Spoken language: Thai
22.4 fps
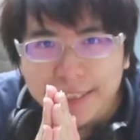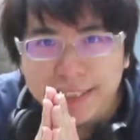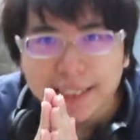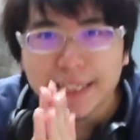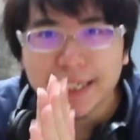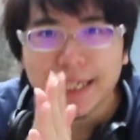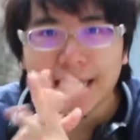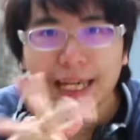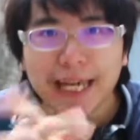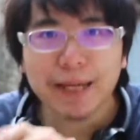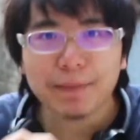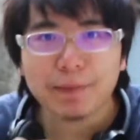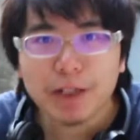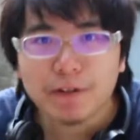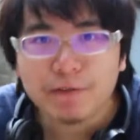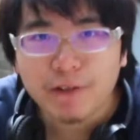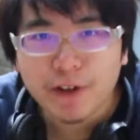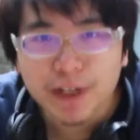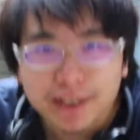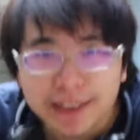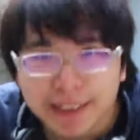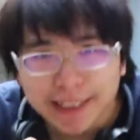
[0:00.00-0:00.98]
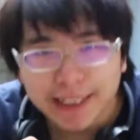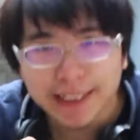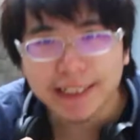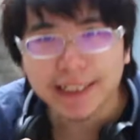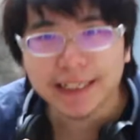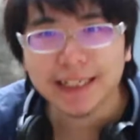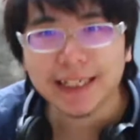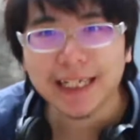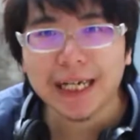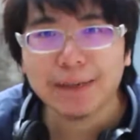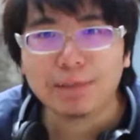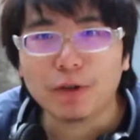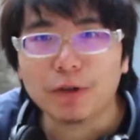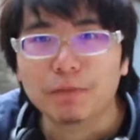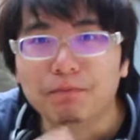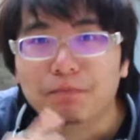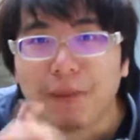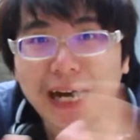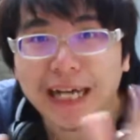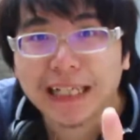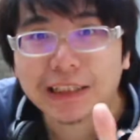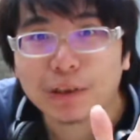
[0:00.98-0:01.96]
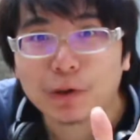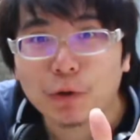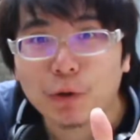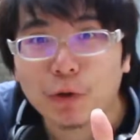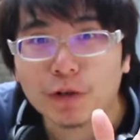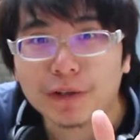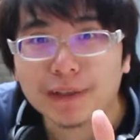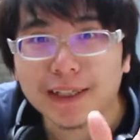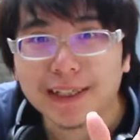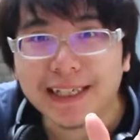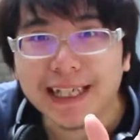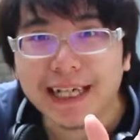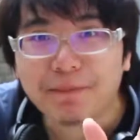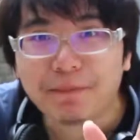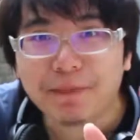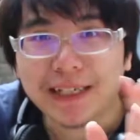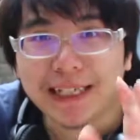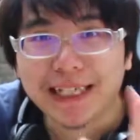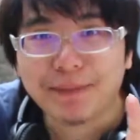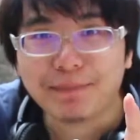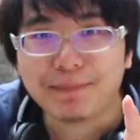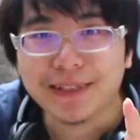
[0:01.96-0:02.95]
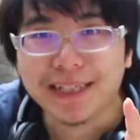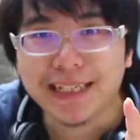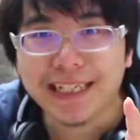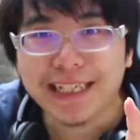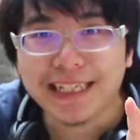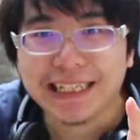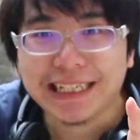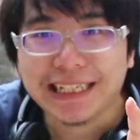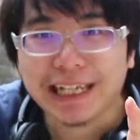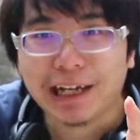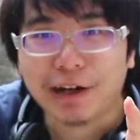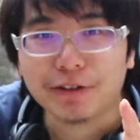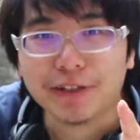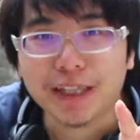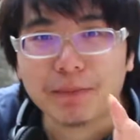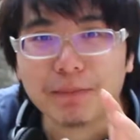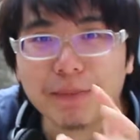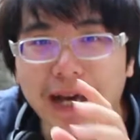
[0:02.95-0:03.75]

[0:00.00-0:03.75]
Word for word: สดีครับพี่ฟอร์จีนะครับ ผมป่านคุงนะครับ คลิปนี้เราจะ